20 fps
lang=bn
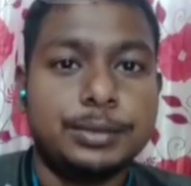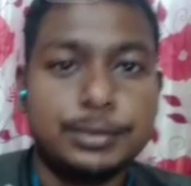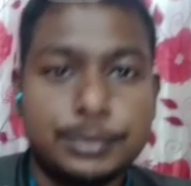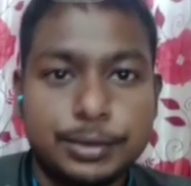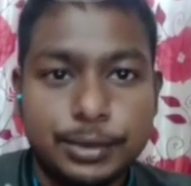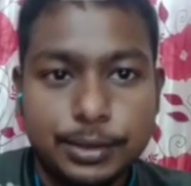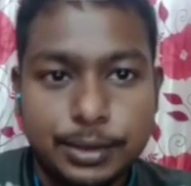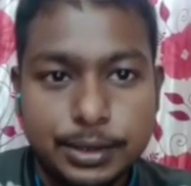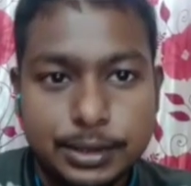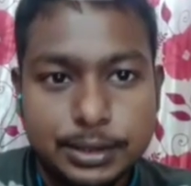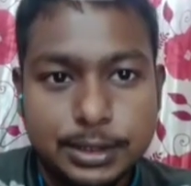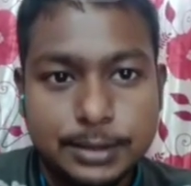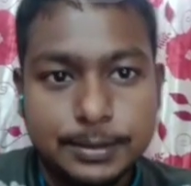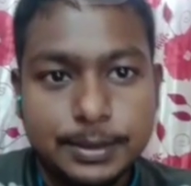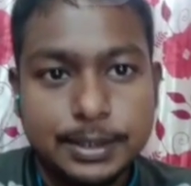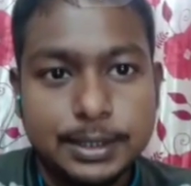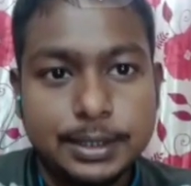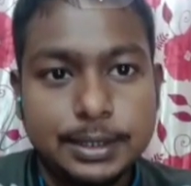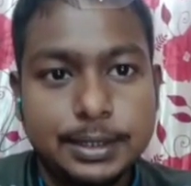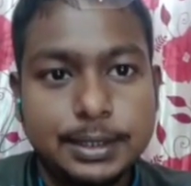আপনাদের উত্তর
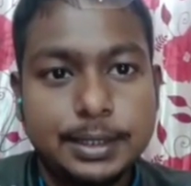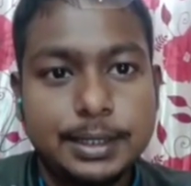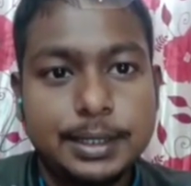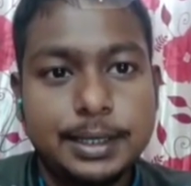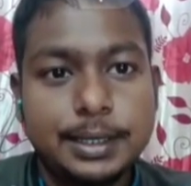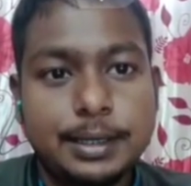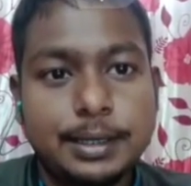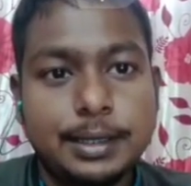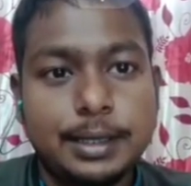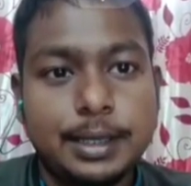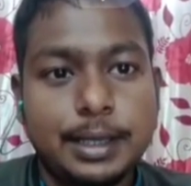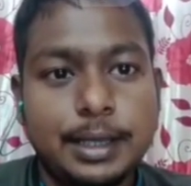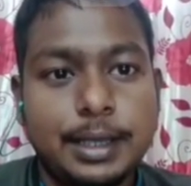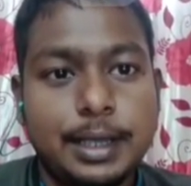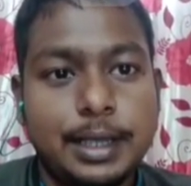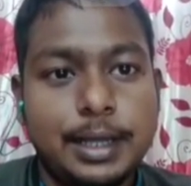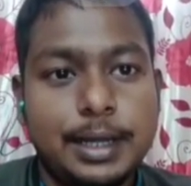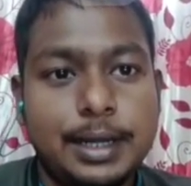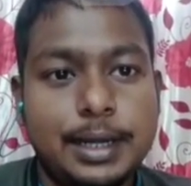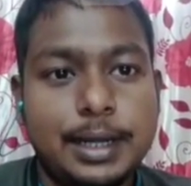হয়ে যাবে
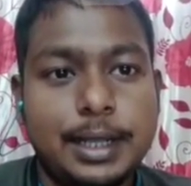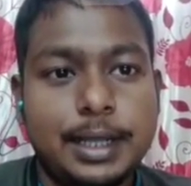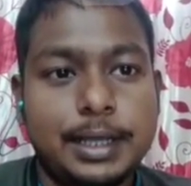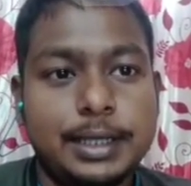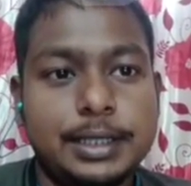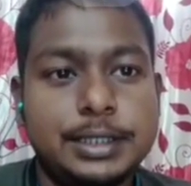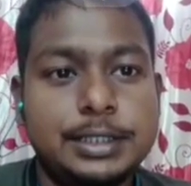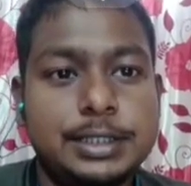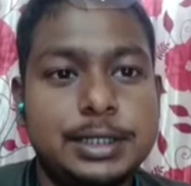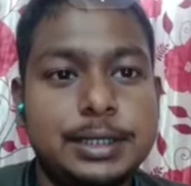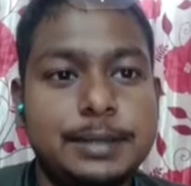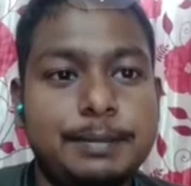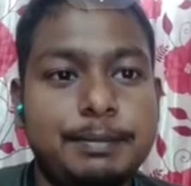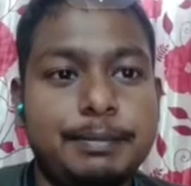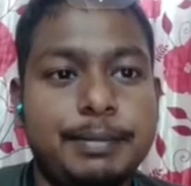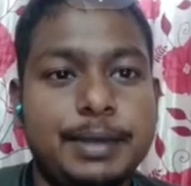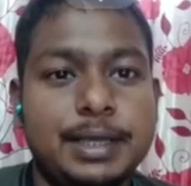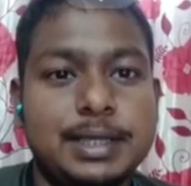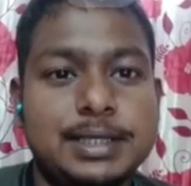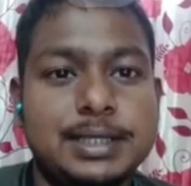এন
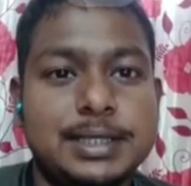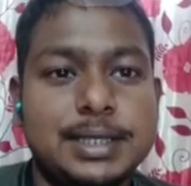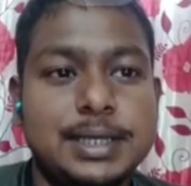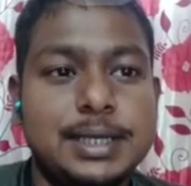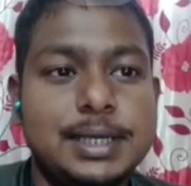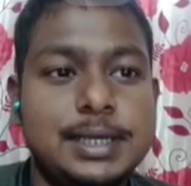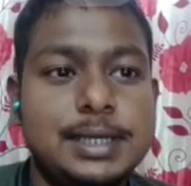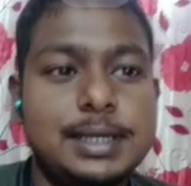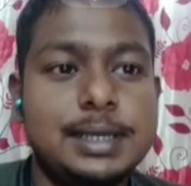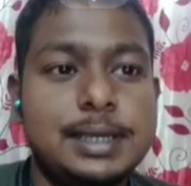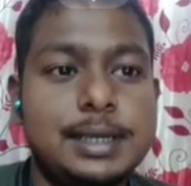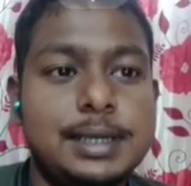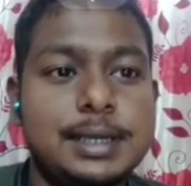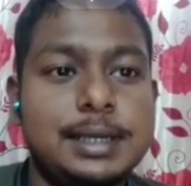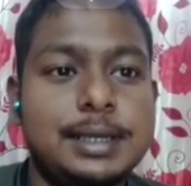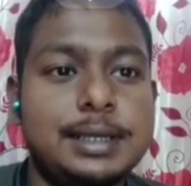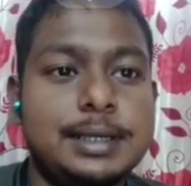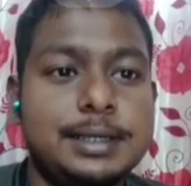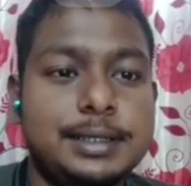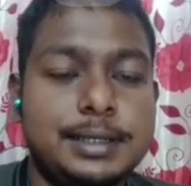এইচ পিসি
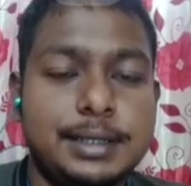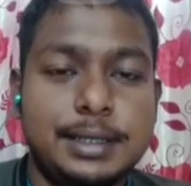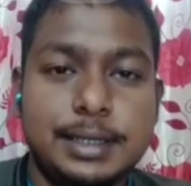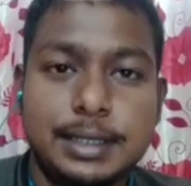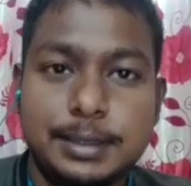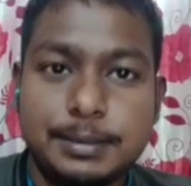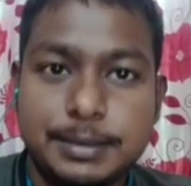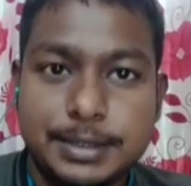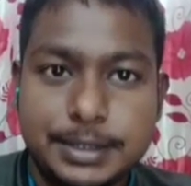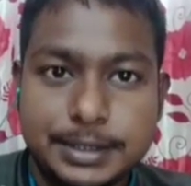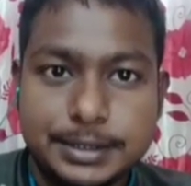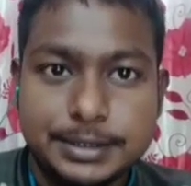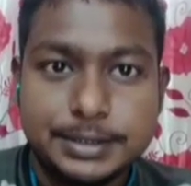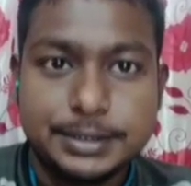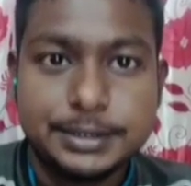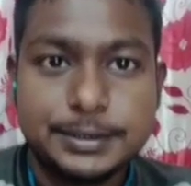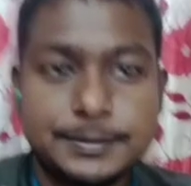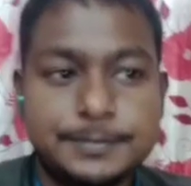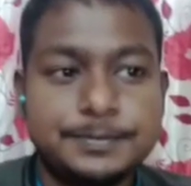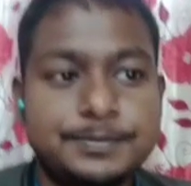
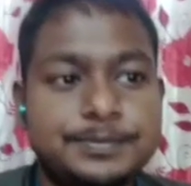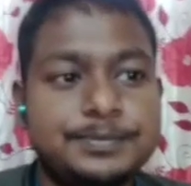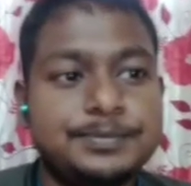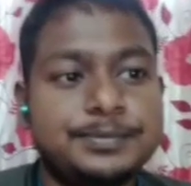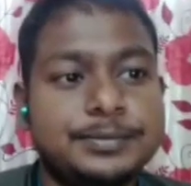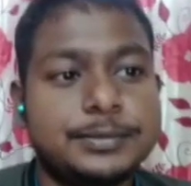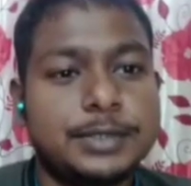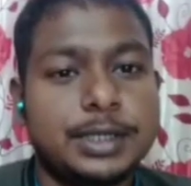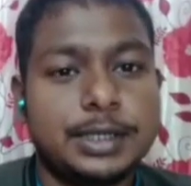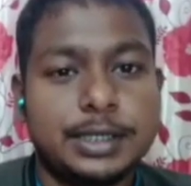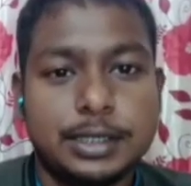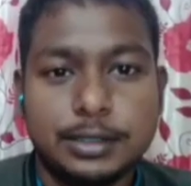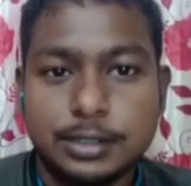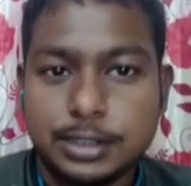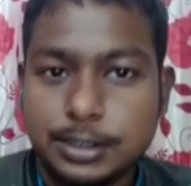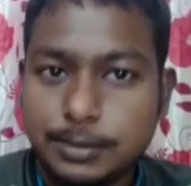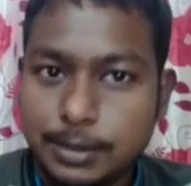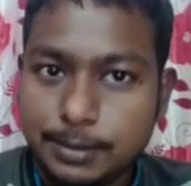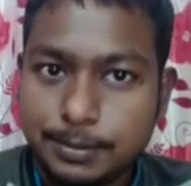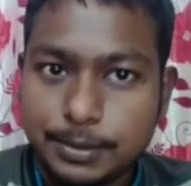লিমিটেড
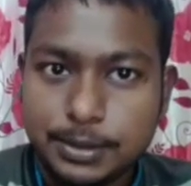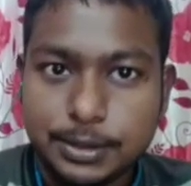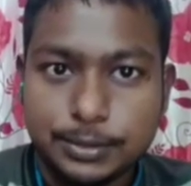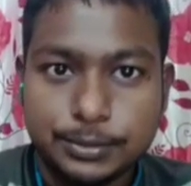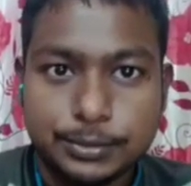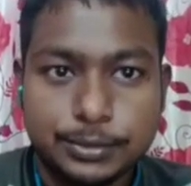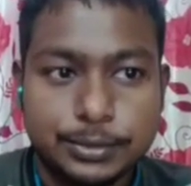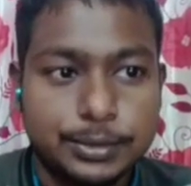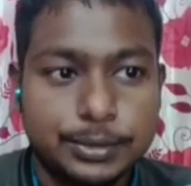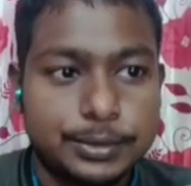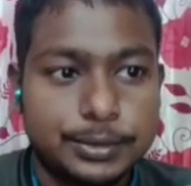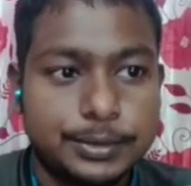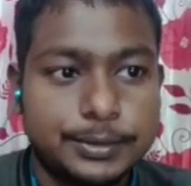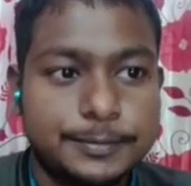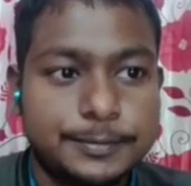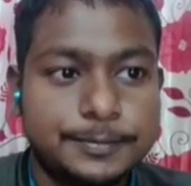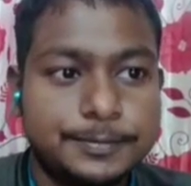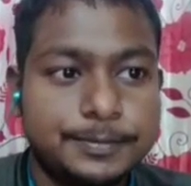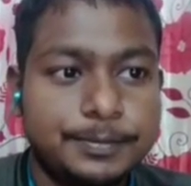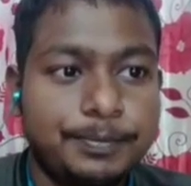এটা হয়ে যাবে আপনাদের
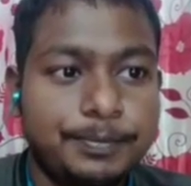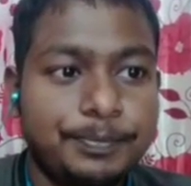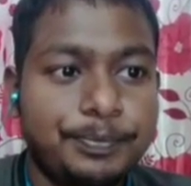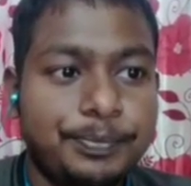উত্তর